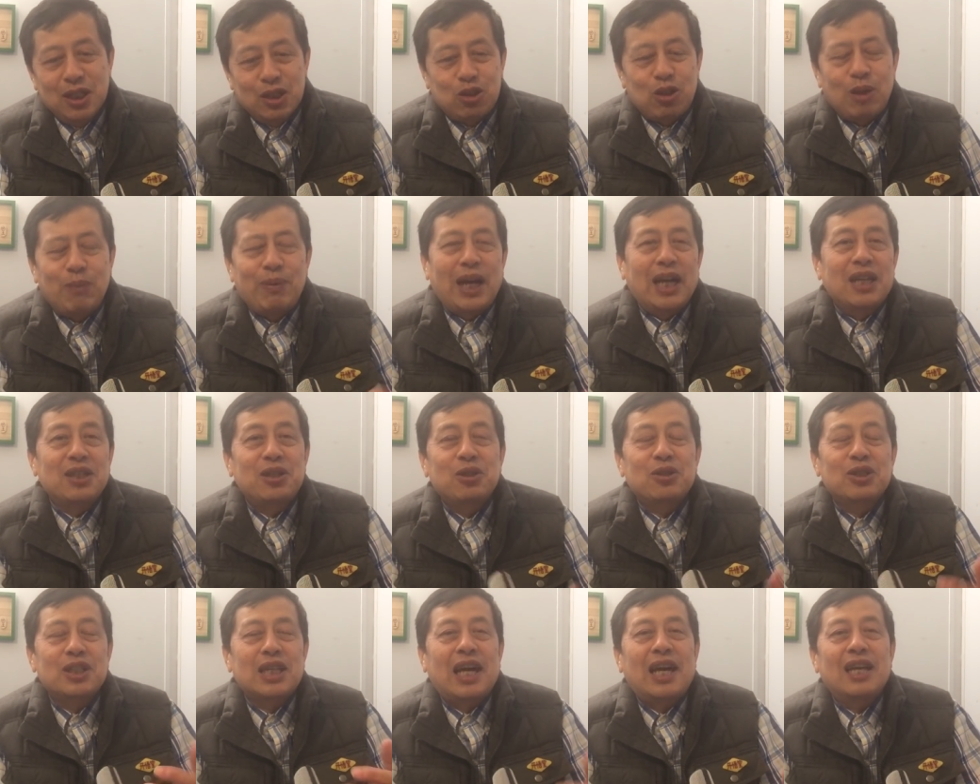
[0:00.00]
说白了
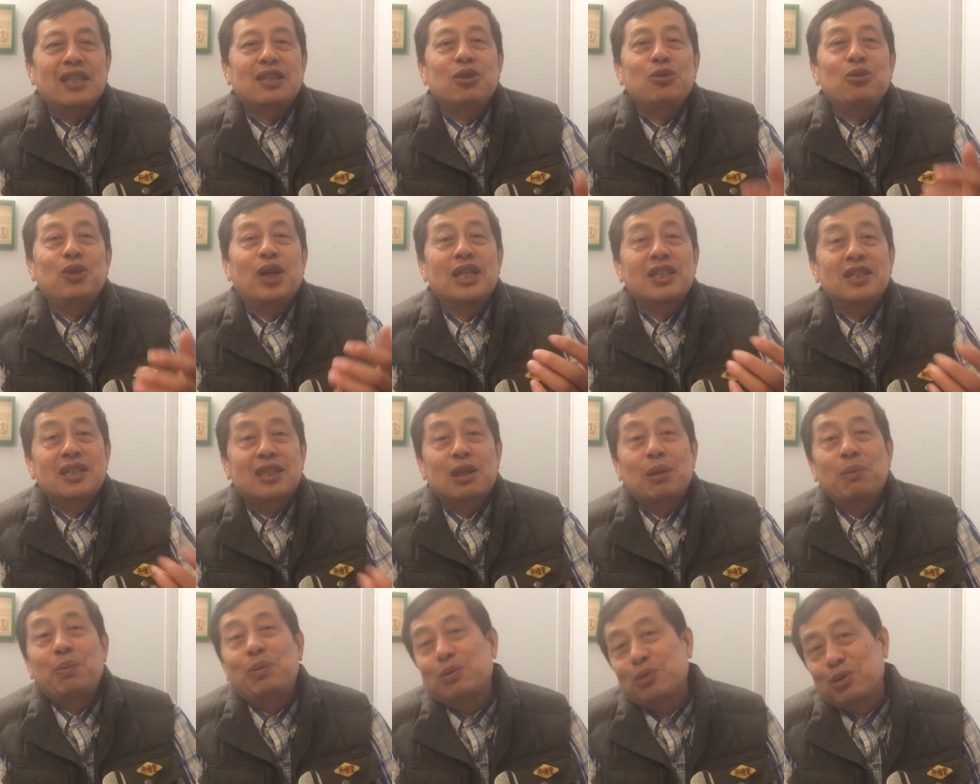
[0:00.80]
就是还是原
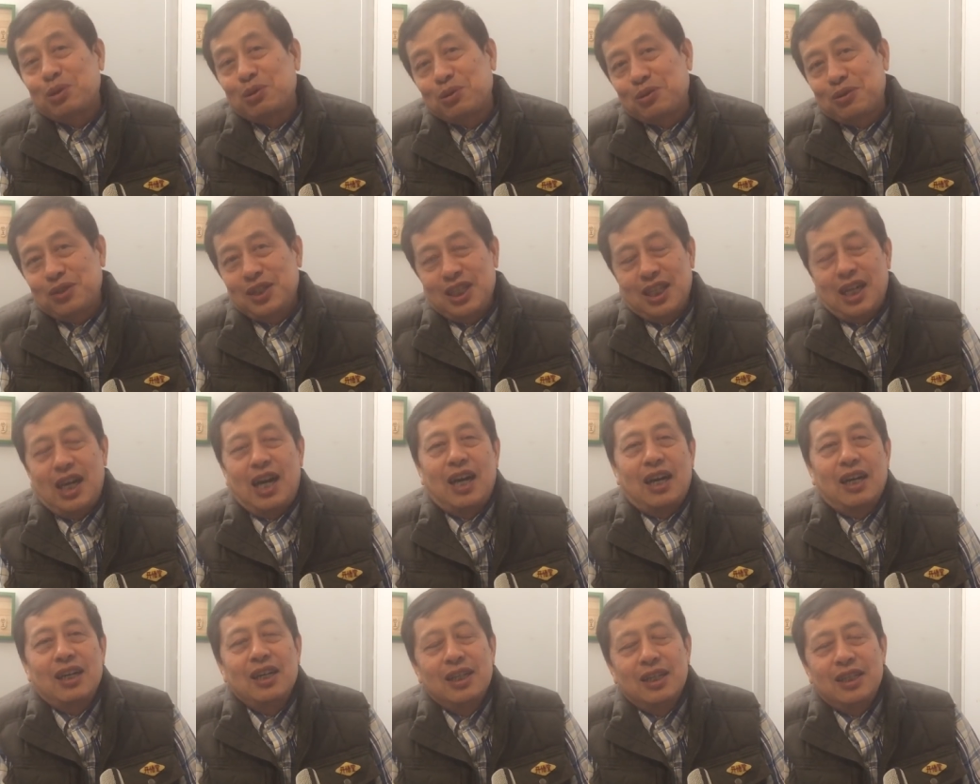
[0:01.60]
始的朴素主义
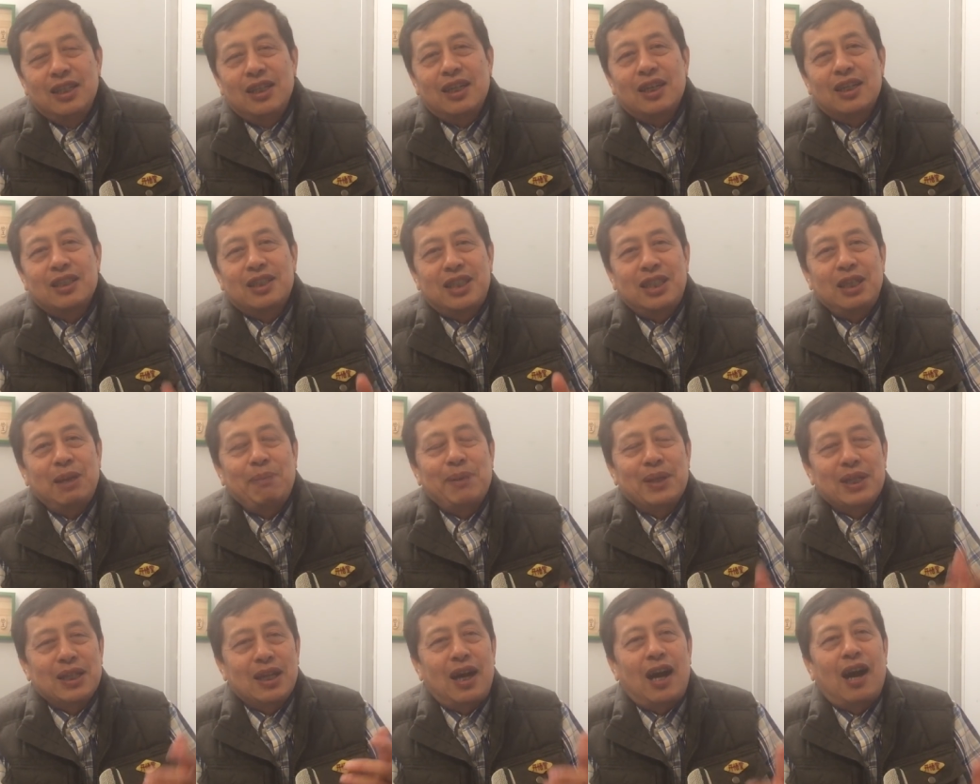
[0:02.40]
啊，一个基
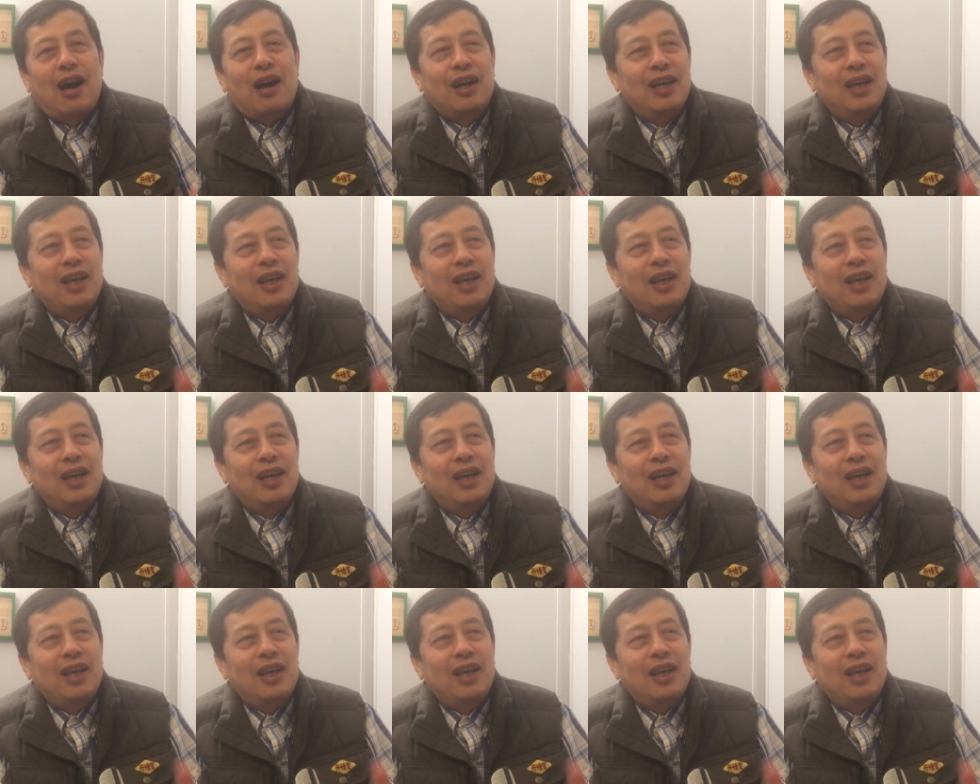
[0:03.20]
本的